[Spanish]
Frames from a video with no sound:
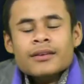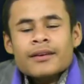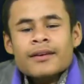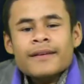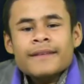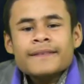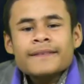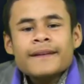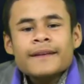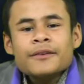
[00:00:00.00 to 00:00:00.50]

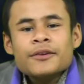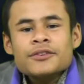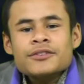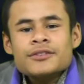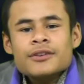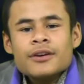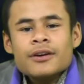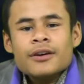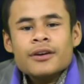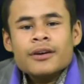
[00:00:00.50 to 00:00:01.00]
Esta
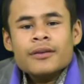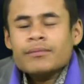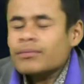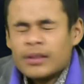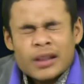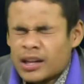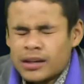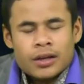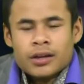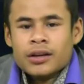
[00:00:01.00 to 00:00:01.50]
noche,
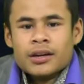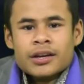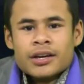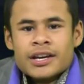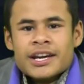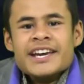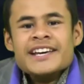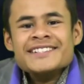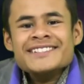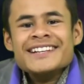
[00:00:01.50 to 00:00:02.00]

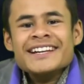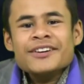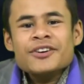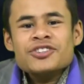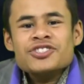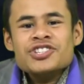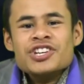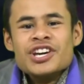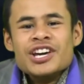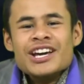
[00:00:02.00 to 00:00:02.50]
esta
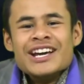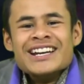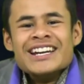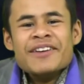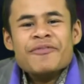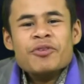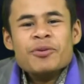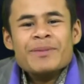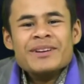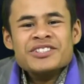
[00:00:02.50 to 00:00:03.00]
noche, la
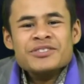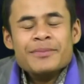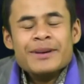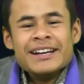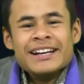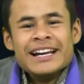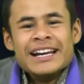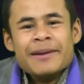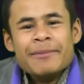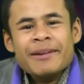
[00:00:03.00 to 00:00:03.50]
información
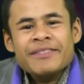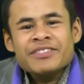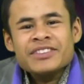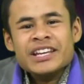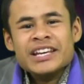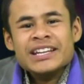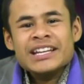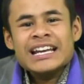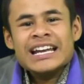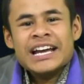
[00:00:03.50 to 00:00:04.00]
más
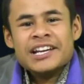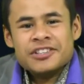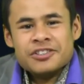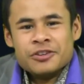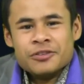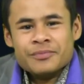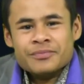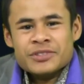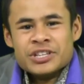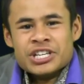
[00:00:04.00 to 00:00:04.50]
relevante del año.
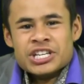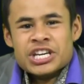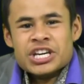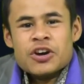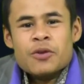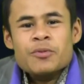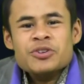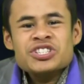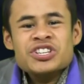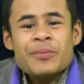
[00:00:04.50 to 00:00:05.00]
Y
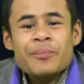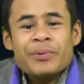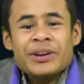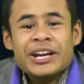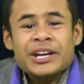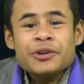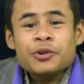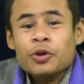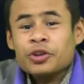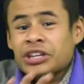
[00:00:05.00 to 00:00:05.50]
como
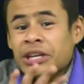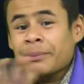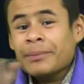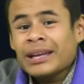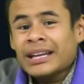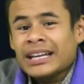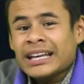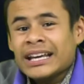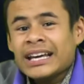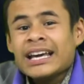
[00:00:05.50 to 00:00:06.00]
siempre, Noti
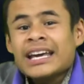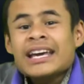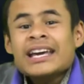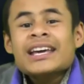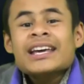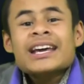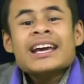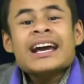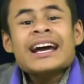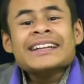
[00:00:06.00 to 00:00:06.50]
Mini,
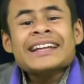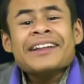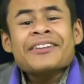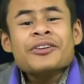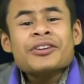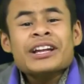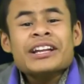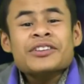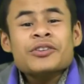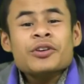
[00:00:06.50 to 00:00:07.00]

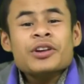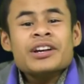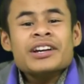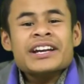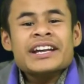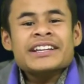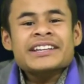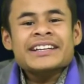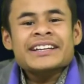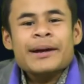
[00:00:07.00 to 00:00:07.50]
ganándole todo el
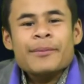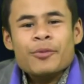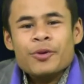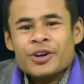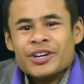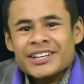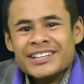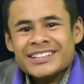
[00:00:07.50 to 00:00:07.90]
rating a